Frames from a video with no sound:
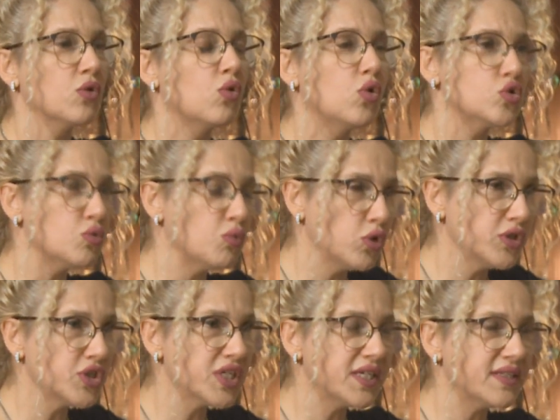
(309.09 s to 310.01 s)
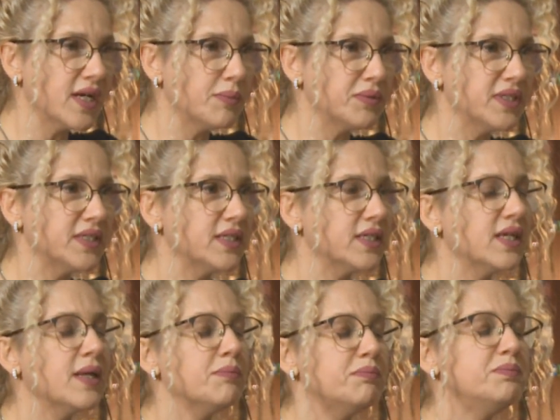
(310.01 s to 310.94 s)
kozmoloji kitapları,
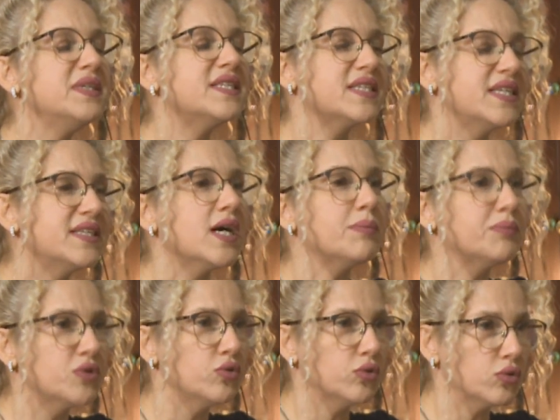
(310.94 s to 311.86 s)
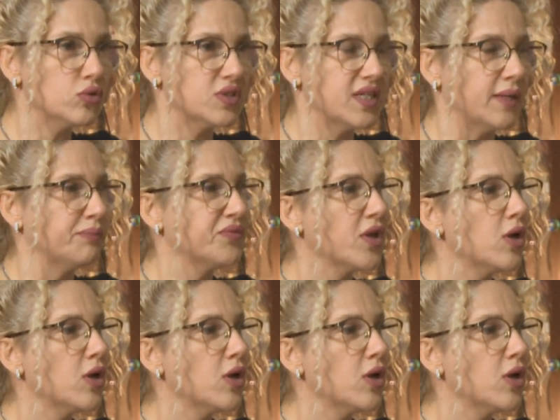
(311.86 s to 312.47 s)
biz kitap diyoruz da